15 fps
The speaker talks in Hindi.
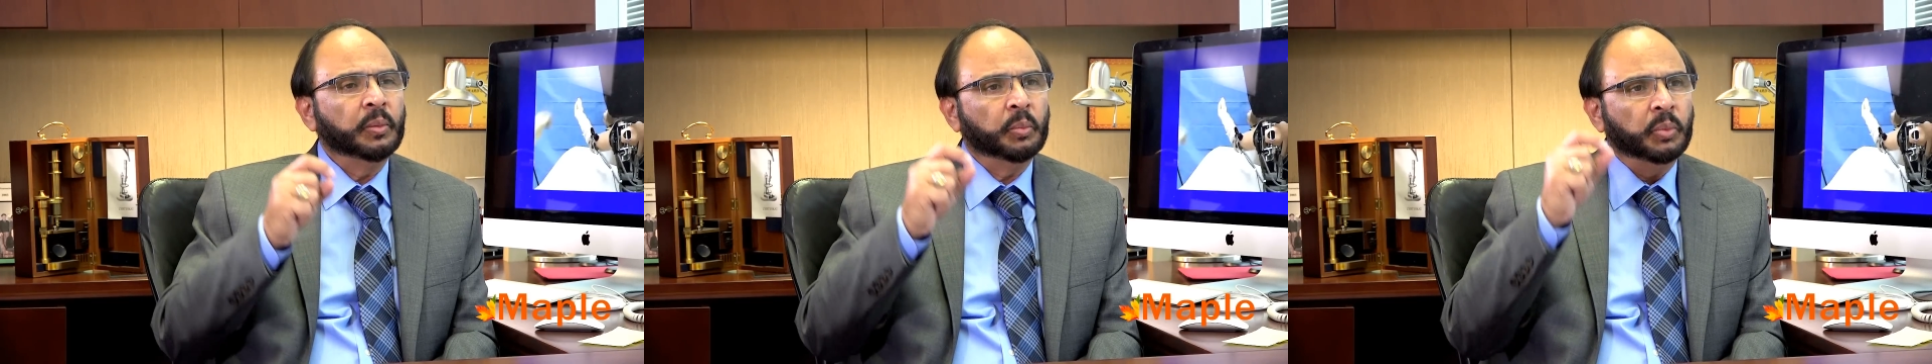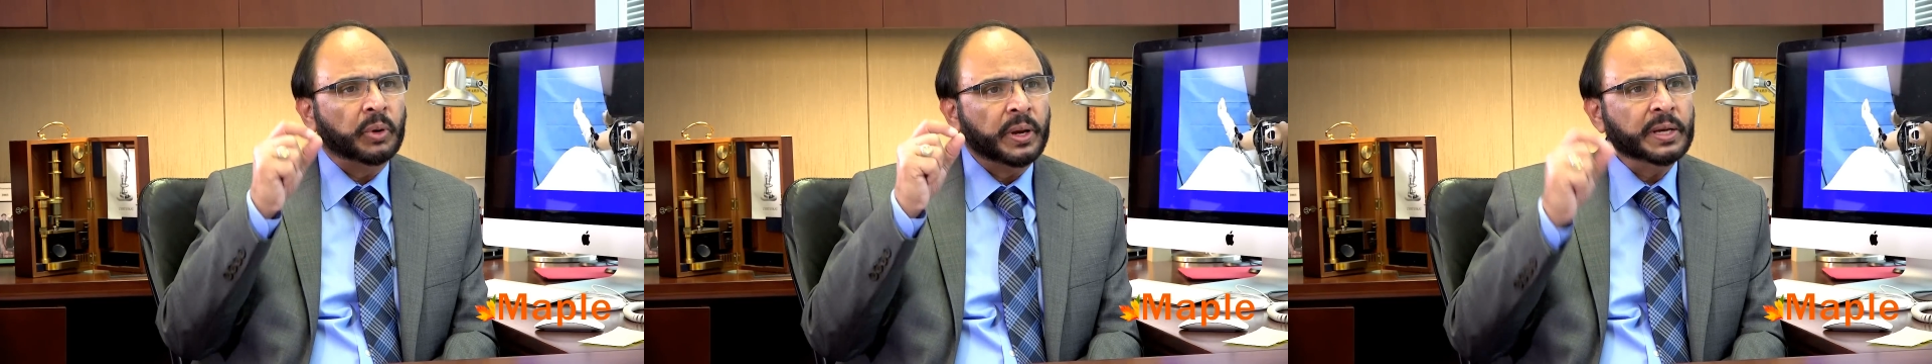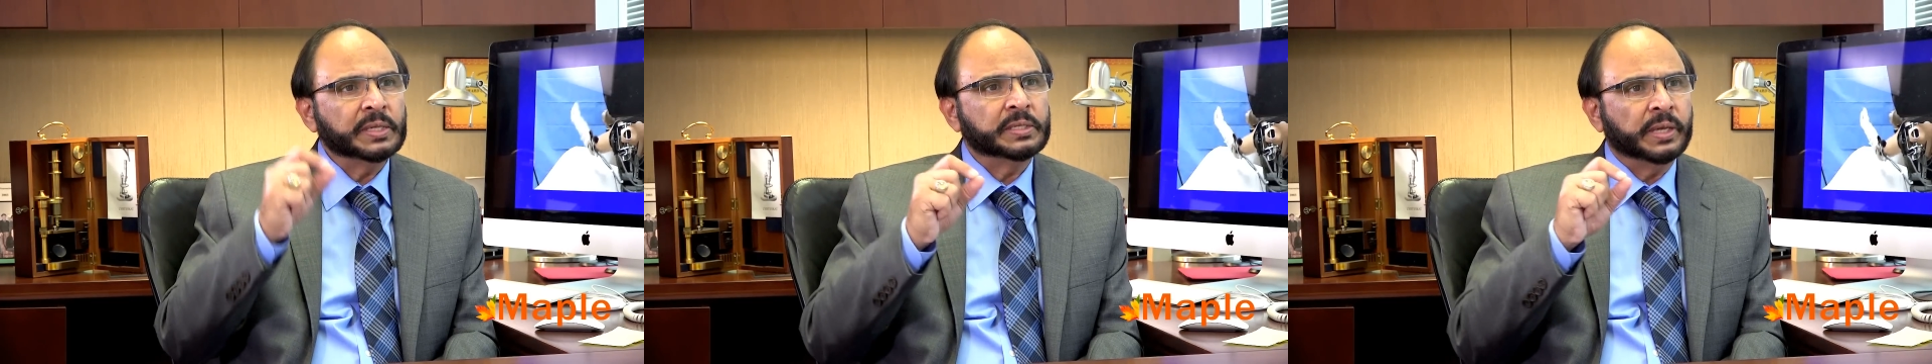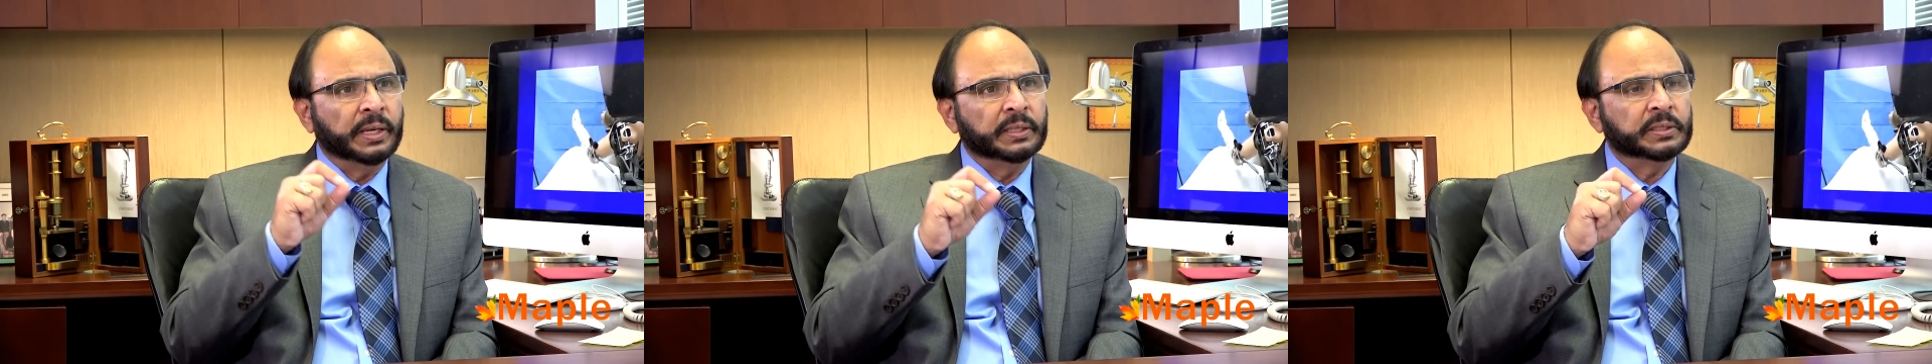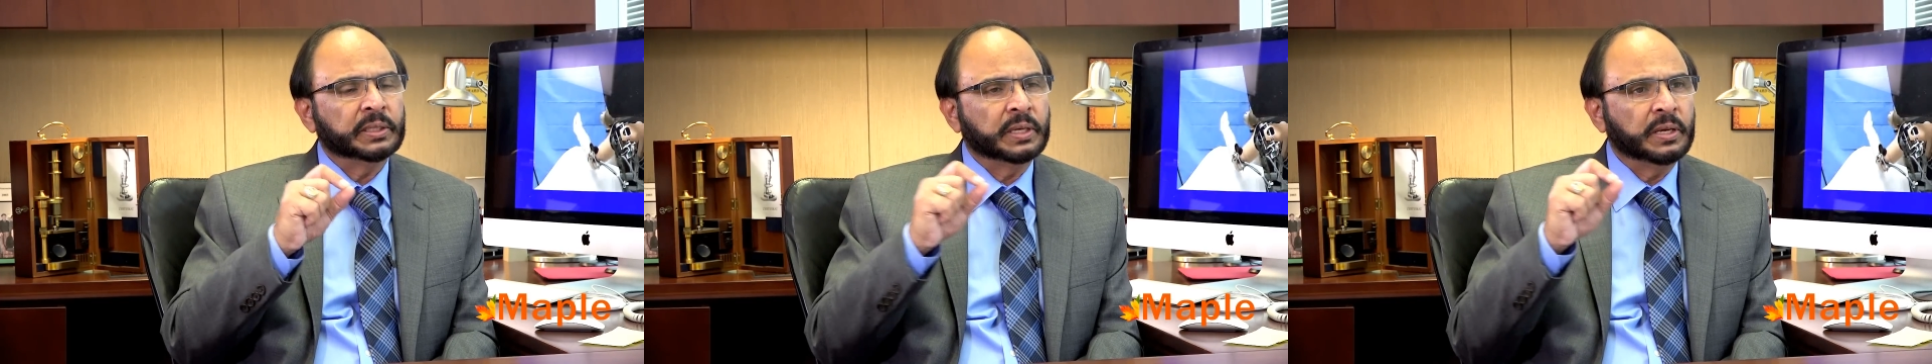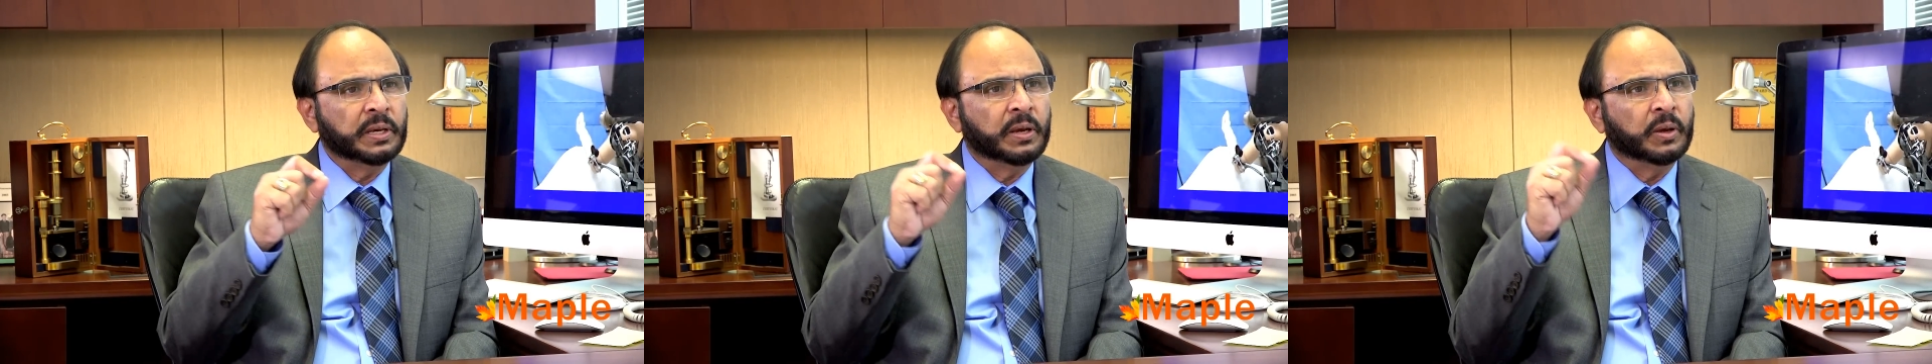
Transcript: ब्रेन सेल्स की